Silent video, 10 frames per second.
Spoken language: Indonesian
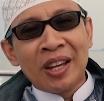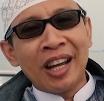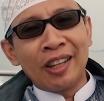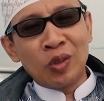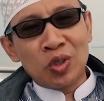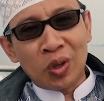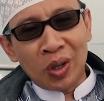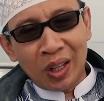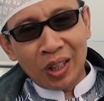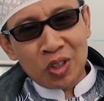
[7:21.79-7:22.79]
yaitu
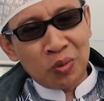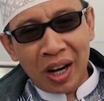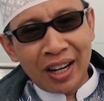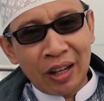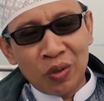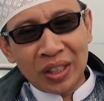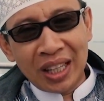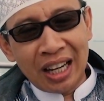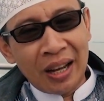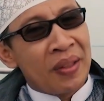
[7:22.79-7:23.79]
surga Allah Subhanahu wa
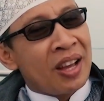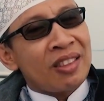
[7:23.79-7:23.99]
taala